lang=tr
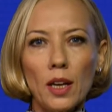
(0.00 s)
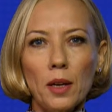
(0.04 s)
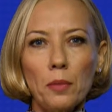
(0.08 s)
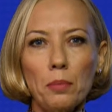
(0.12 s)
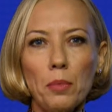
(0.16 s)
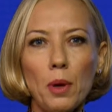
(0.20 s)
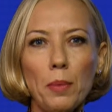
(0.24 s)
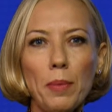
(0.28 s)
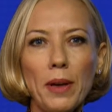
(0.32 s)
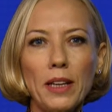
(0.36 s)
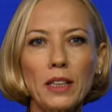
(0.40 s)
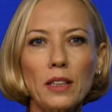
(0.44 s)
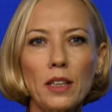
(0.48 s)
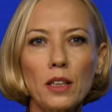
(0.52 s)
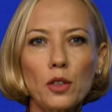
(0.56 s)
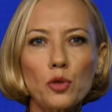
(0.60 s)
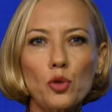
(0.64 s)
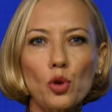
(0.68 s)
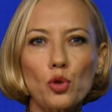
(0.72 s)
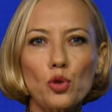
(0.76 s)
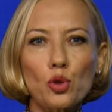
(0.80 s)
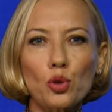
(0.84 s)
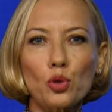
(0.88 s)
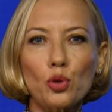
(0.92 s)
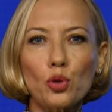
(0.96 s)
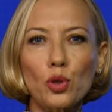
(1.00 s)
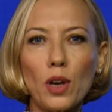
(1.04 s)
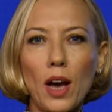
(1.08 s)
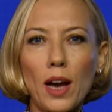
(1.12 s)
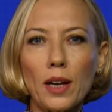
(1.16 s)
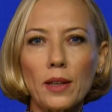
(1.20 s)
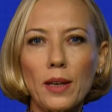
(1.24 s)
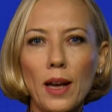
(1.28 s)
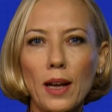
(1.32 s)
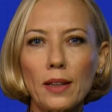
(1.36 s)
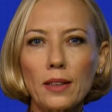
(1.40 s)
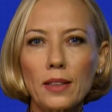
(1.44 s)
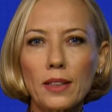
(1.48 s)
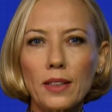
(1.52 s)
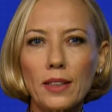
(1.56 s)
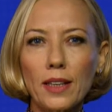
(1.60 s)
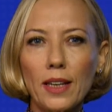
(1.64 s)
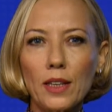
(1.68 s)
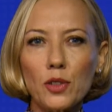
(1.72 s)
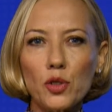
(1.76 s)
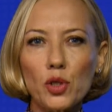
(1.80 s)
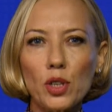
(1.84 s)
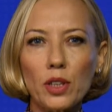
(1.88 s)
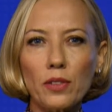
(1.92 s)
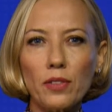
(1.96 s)
bebeklik, çocukluk, ergenlik,
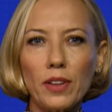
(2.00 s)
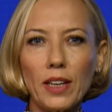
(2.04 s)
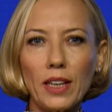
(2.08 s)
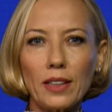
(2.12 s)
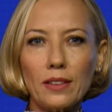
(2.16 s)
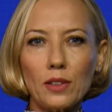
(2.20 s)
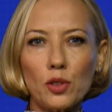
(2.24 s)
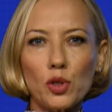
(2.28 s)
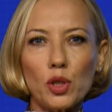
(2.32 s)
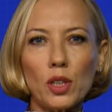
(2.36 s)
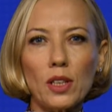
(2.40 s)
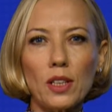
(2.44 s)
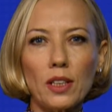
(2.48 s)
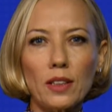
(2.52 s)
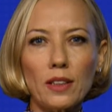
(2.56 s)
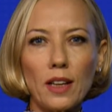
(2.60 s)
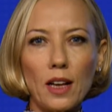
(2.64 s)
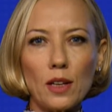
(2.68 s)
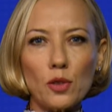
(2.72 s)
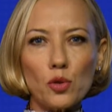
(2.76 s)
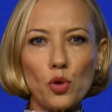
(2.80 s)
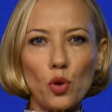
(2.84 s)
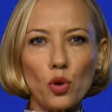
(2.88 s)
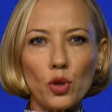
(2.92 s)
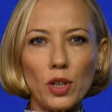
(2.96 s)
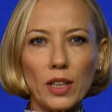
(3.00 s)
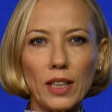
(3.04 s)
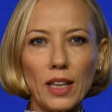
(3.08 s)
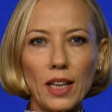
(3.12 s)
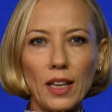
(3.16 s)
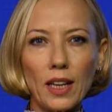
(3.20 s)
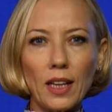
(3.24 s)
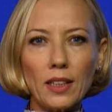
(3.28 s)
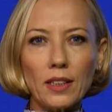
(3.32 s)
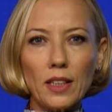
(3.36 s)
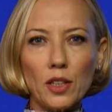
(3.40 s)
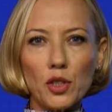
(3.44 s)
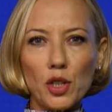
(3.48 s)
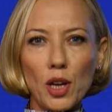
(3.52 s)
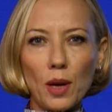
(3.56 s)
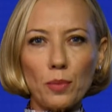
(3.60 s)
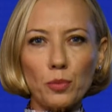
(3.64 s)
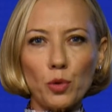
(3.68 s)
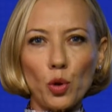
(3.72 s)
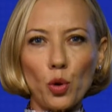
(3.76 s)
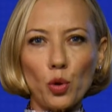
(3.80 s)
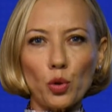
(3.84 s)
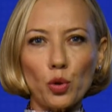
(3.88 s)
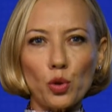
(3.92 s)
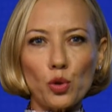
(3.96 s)
gençlik ve yetişkinlikten sonra gelen
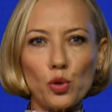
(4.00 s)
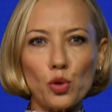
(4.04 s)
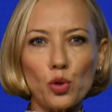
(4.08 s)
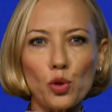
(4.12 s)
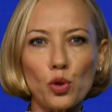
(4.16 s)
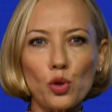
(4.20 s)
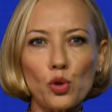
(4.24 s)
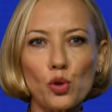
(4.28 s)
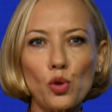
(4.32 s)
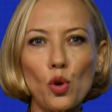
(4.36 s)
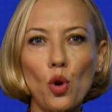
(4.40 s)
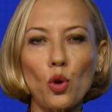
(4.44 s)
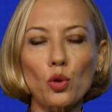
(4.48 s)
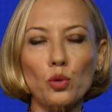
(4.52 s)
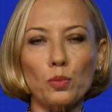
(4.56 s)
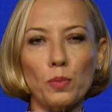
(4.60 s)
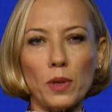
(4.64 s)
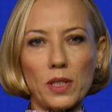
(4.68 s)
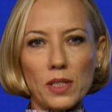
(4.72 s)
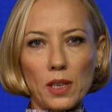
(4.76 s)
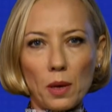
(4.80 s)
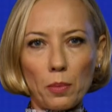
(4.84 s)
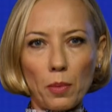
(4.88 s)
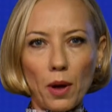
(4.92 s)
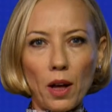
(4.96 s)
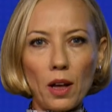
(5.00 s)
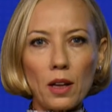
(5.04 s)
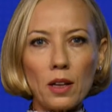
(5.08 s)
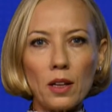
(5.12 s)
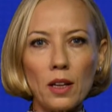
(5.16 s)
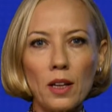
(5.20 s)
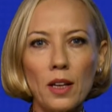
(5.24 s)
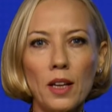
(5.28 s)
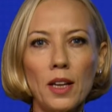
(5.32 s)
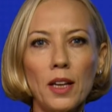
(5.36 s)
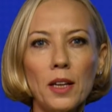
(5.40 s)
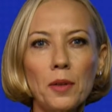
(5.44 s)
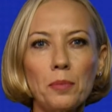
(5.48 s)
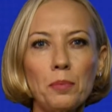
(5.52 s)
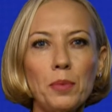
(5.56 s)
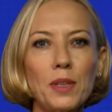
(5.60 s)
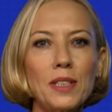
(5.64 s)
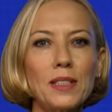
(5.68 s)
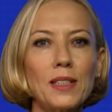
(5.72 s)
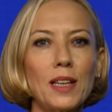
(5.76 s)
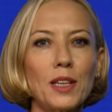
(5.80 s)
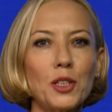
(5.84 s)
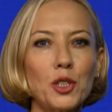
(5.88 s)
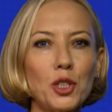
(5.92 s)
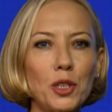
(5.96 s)
yaşam döngüsünün son basamağı,
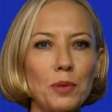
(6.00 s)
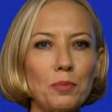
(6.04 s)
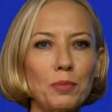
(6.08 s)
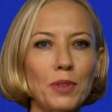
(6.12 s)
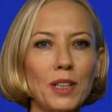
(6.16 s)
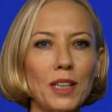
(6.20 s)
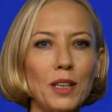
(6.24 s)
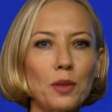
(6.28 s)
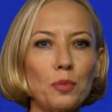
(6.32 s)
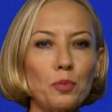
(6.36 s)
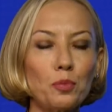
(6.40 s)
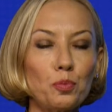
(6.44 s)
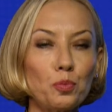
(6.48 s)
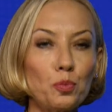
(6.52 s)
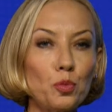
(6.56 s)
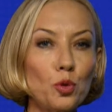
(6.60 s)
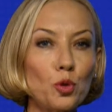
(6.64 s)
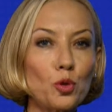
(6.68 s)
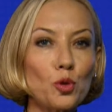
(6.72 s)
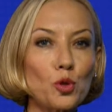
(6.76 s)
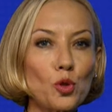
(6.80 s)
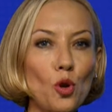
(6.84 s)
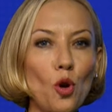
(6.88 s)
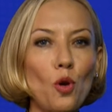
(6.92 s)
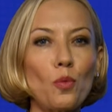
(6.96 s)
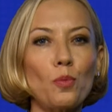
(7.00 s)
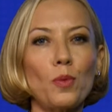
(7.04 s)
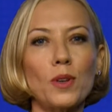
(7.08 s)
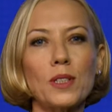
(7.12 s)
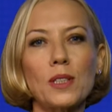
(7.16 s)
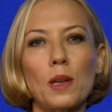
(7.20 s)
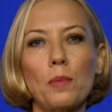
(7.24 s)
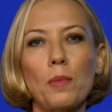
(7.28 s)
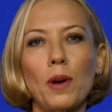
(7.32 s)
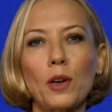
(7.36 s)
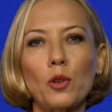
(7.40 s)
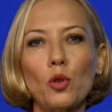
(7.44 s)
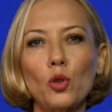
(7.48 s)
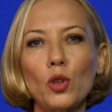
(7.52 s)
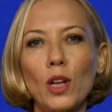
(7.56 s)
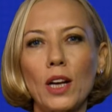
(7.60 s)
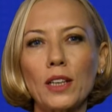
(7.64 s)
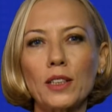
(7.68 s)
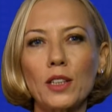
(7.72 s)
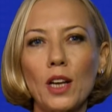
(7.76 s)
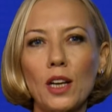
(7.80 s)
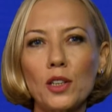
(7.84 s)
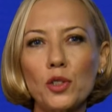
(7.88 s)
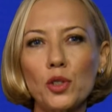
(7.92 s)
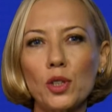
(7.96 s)
biz de şimdi bu son basamak olan
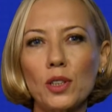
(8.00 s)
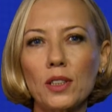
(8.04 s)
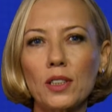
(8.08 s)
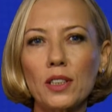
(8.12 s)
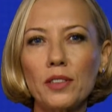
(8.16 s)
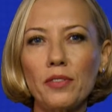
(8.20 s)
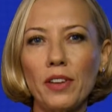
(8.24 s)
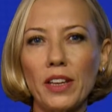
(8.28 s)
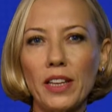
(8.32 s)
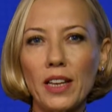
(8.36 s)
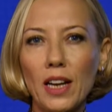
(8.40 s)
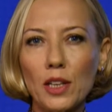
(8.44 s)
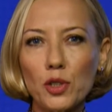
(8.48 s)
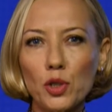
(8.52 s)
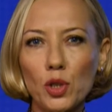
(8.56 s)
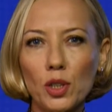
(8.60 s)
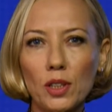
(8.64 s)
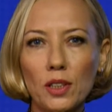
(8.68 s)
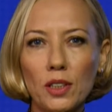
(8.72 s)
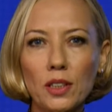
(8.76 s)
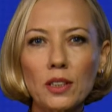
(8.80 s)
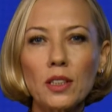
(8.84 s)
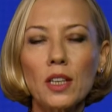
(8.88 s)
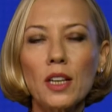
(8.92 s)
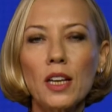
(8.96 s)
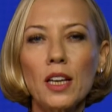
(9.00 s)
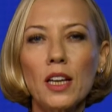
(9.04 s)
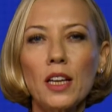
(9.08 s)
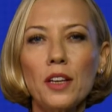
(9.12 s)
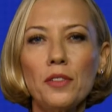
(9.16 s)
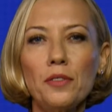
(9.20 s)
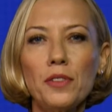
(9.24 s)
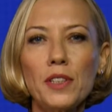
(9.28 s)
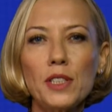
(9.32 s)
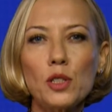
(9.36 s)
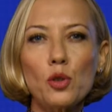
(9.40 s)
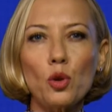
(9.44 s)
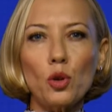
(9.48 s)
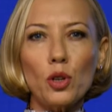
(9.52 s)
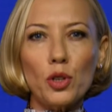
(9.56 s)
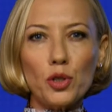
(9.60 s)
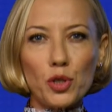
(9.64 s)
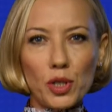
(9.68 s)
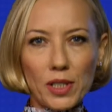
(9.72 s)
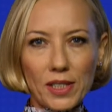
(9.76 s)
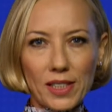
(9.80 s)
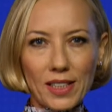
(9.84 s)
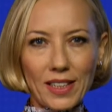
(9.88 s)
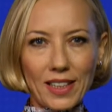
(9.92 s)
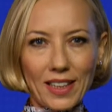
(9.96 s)
yaşlılığı ve yaşlılığın
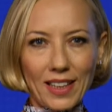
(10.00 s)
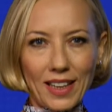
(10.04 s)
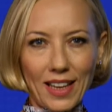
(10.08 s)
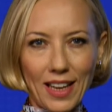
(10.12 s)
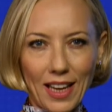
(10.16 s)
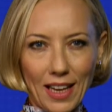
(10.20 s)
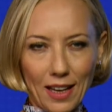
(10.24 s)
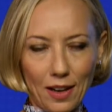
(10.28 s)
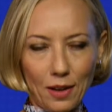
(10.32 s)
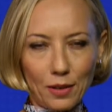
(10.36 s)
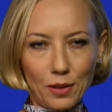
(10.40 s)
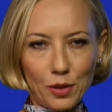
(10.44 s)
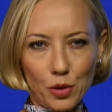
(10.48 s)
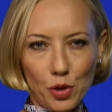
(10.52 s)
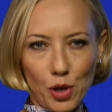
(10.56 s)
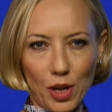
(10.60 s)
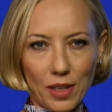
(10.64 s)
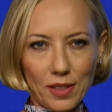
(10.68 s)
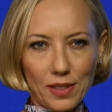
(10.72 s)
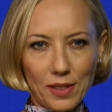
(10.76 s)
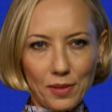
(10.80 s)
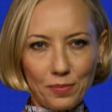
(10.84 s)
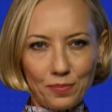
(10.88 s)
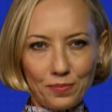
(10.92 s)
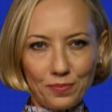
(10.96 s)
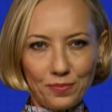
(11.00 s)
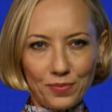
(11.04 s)
fizyolojisini ele alacağız.